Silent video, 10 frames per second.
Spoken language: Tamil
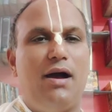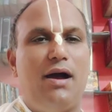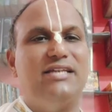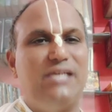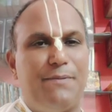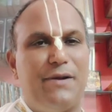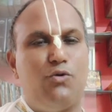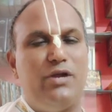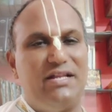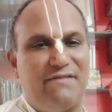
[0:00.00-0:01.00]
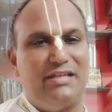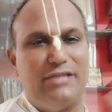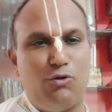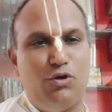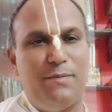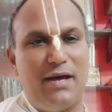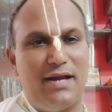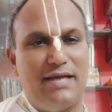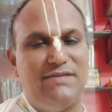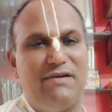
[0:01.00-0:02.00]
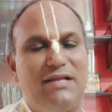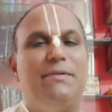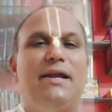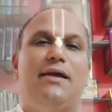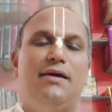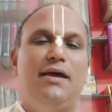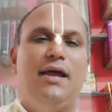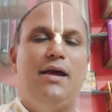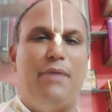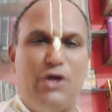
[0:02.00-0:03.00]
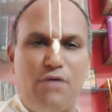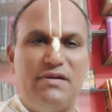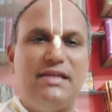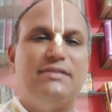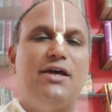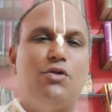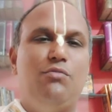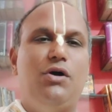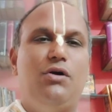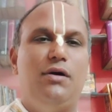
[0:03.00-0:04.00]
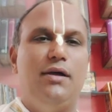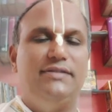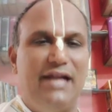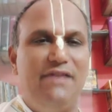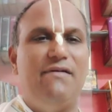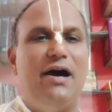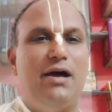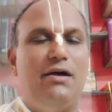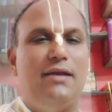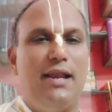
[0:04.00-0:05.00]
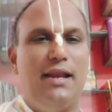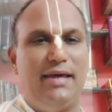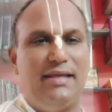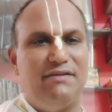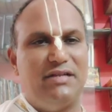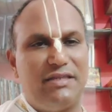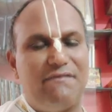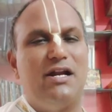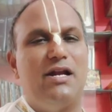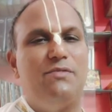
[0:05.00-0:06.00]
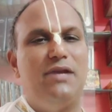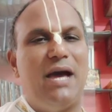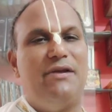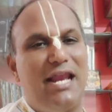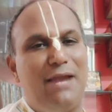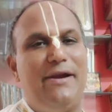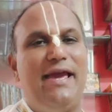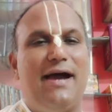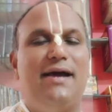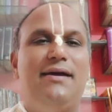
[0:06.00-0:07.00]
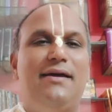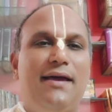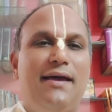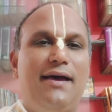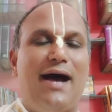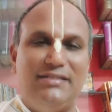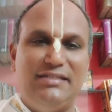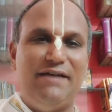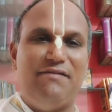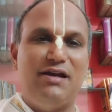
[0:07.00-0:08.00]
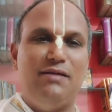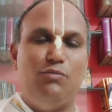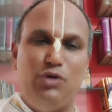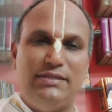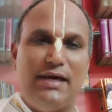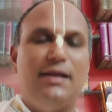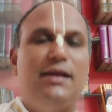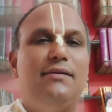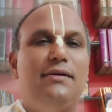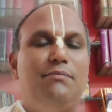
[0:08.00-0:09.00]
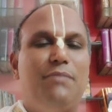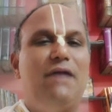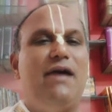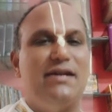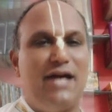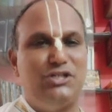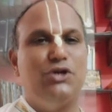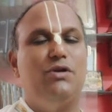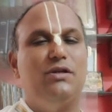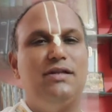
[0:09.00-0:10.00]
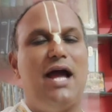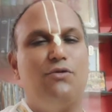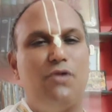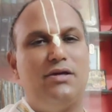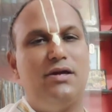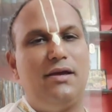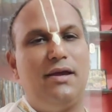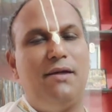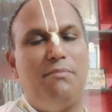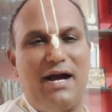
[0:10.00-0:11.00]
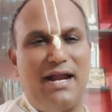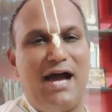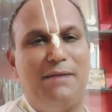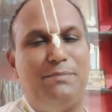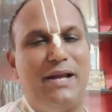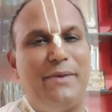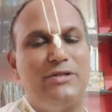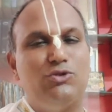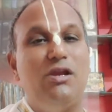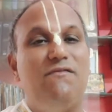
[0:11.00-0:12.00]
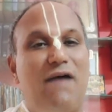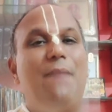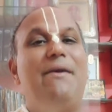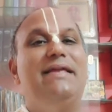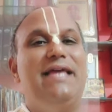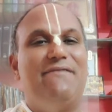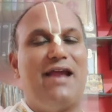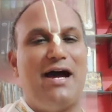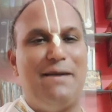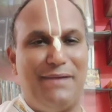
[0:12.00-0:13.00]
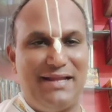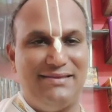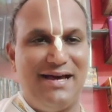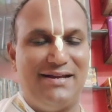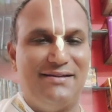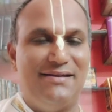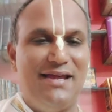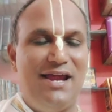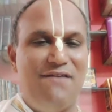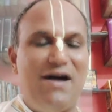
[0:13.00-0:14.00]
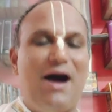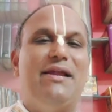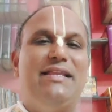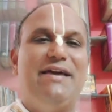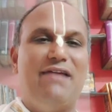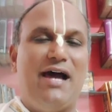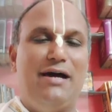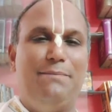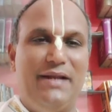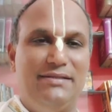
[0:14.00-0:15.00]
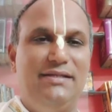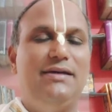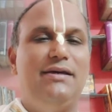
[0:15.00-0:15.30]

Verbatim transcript: ஆசைப்படக்கூடிய அந்த வரத்தை கொடுப்பார்னு ஆசீர்வாதம் பண்ணார் பயோவிரதத்தை ரொம்ப தெளிவாக நல்ல எந்தவித தவறுகளும் இல்லாமல் நல்லபடியாக அதித்தி அவர்கள் முடித்தார்கள் பகவான் காட்சி கொடுத்து நான் உனக்கு மகனாக பிறப்பேன்னு சொல்லி வாமன தேவராக பிறந்தார் வாமன தேவராக பிறந்து